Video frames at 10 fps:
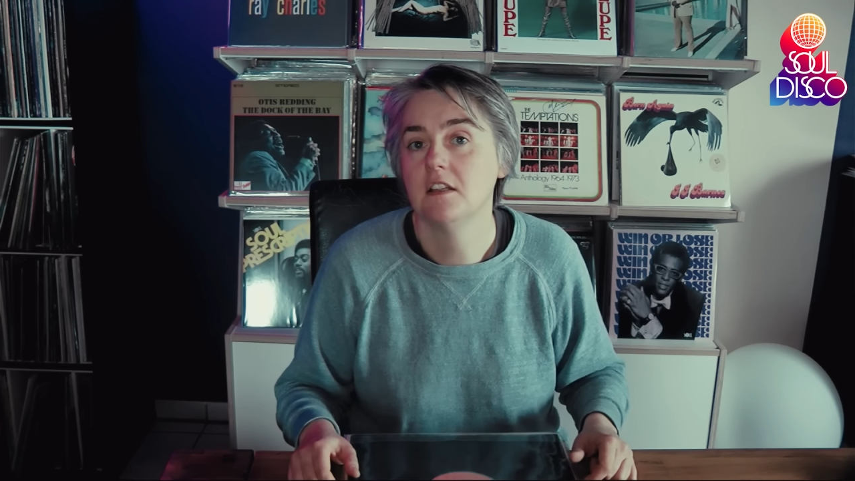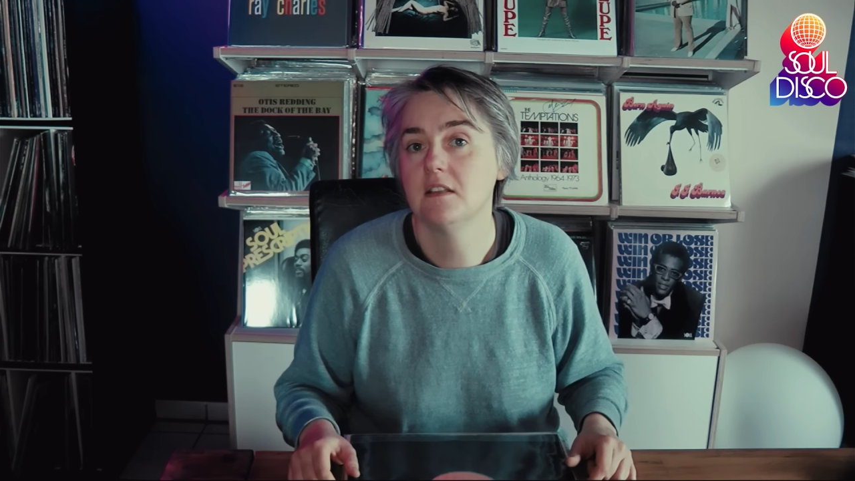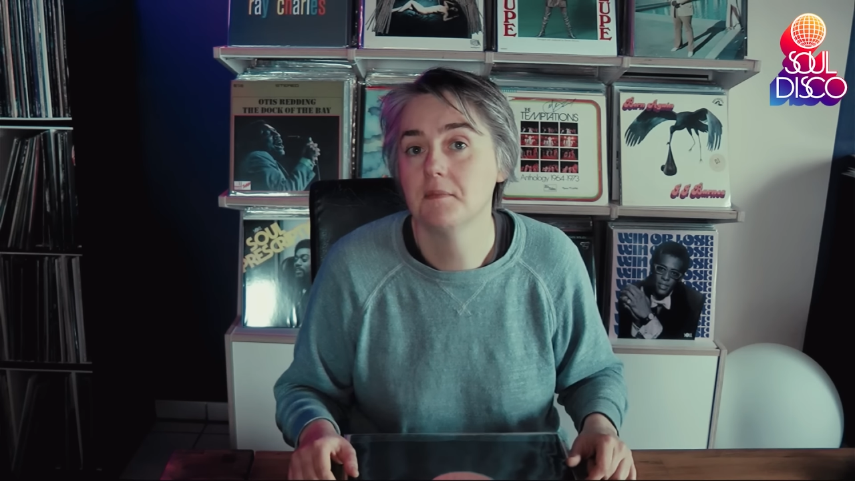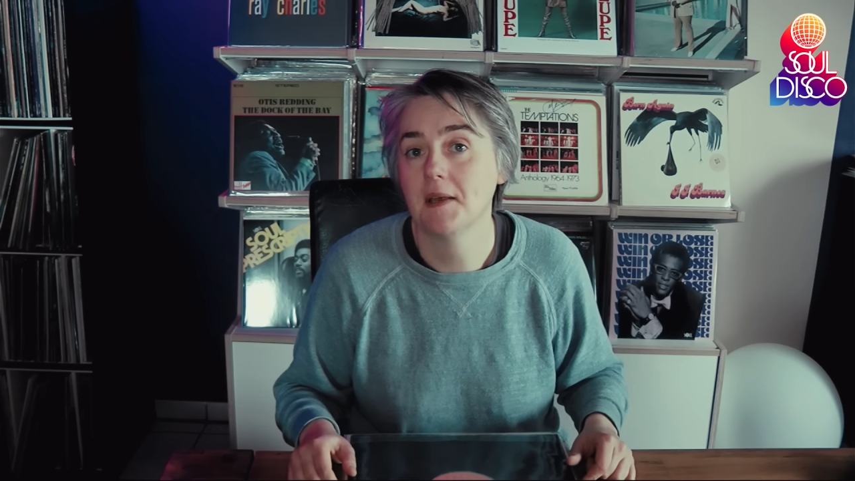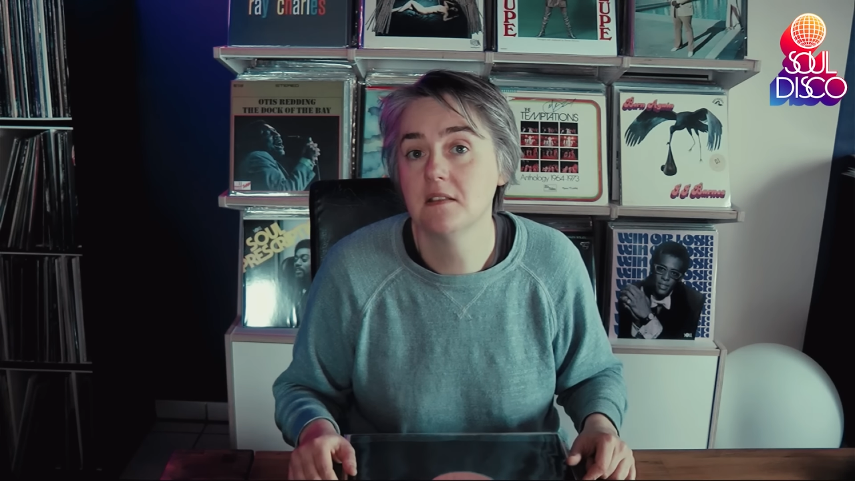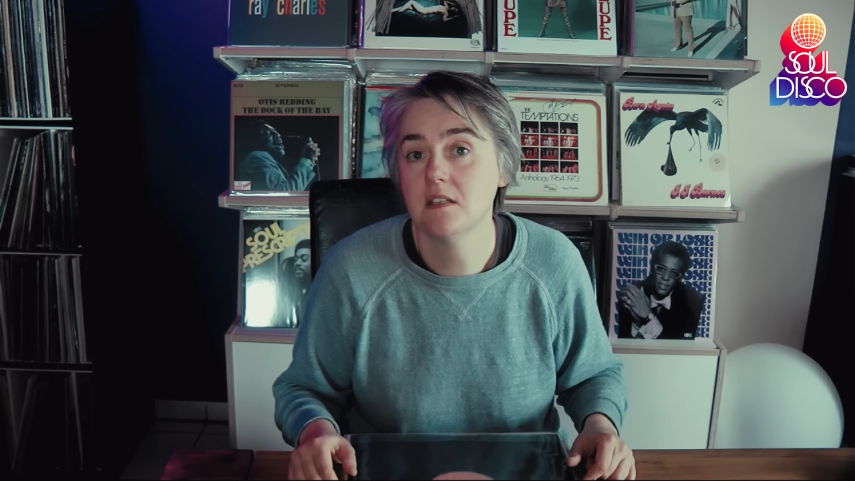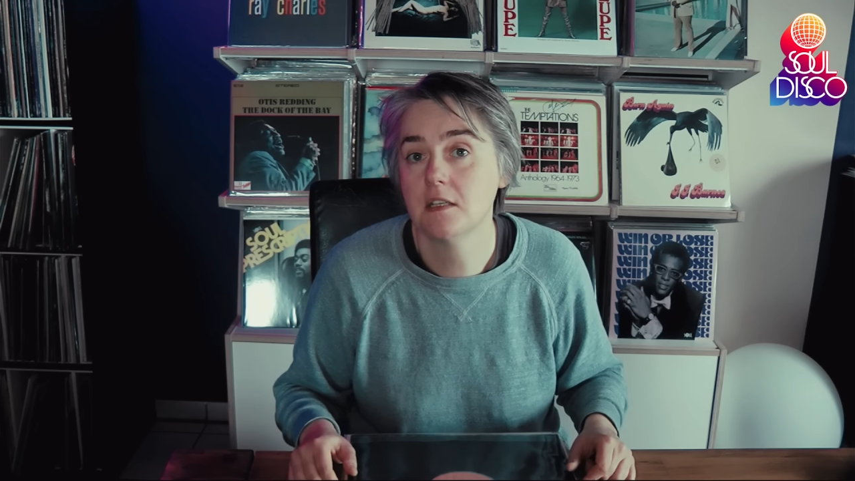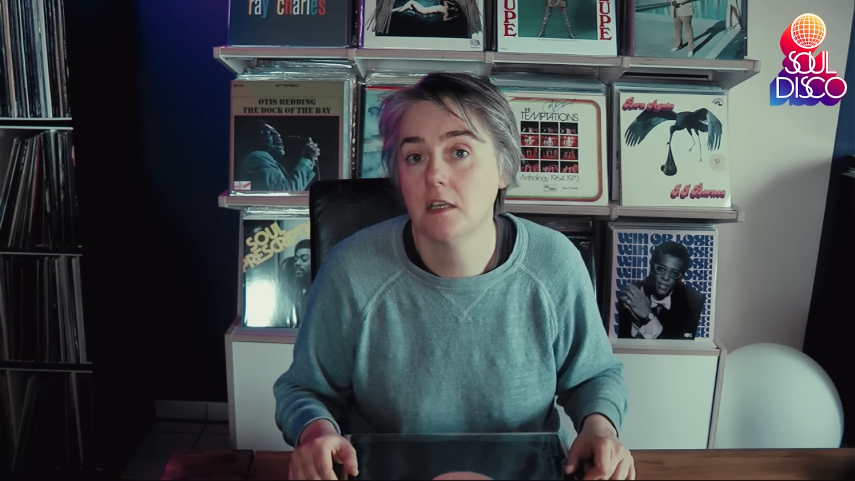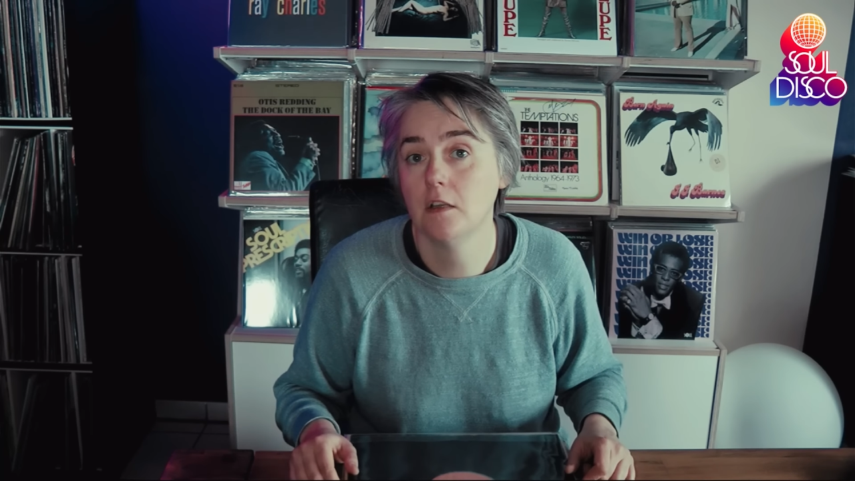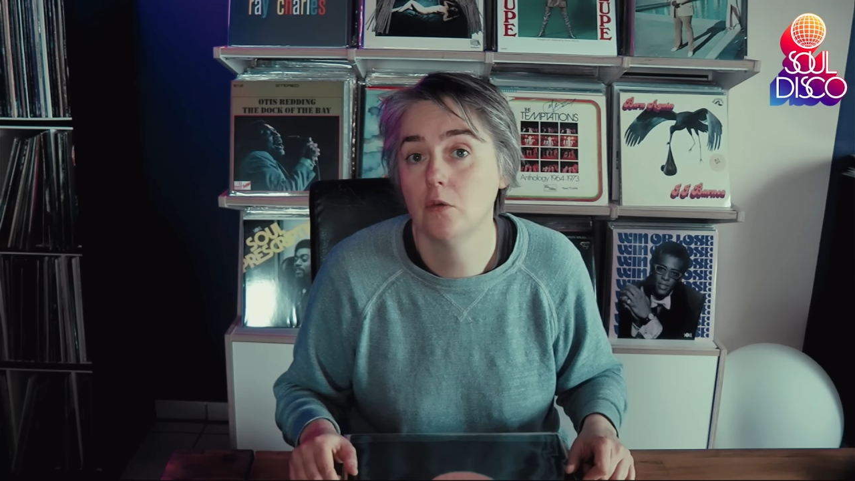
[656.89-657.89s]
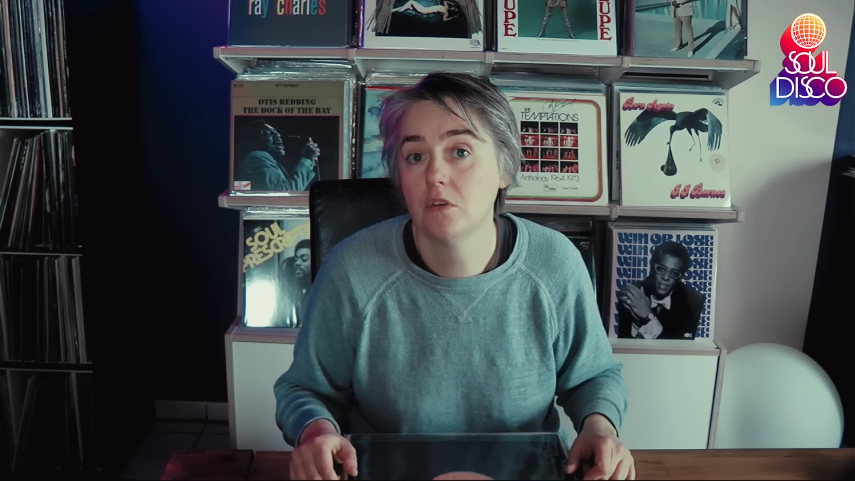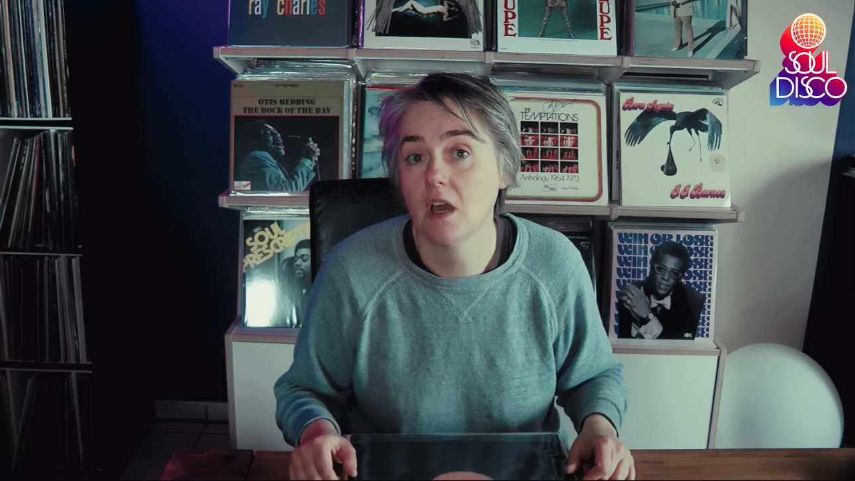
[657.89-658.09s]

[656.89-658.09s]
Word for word: Die 20 Kilo